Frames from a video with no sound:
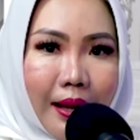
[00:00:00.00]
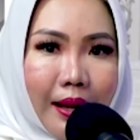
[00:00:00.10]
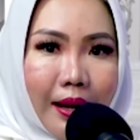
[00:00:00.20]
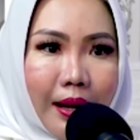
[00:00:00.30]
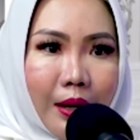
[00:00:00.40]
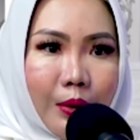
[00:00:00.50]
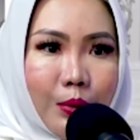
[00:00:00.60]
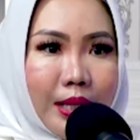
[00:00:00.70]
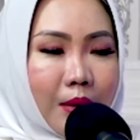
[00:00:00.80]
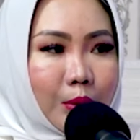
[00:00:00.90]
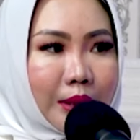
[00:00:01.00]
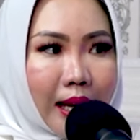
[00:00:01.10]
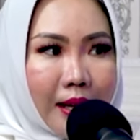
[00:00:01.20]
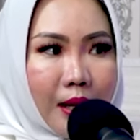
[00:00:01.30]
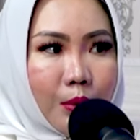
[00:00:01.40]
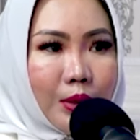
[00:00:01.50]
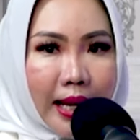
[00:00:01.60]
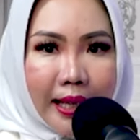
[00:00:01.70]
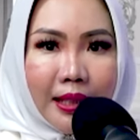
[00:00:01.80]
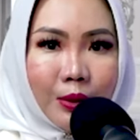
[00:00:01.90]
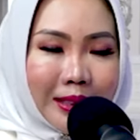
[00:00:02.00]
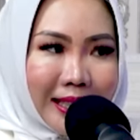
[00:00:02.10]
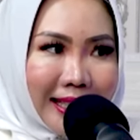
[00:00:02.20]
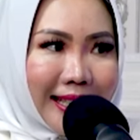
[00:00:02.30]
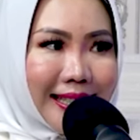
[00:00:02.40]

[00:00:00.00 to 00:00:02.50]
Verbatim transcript: uh, dunia usaha dan dunia industri.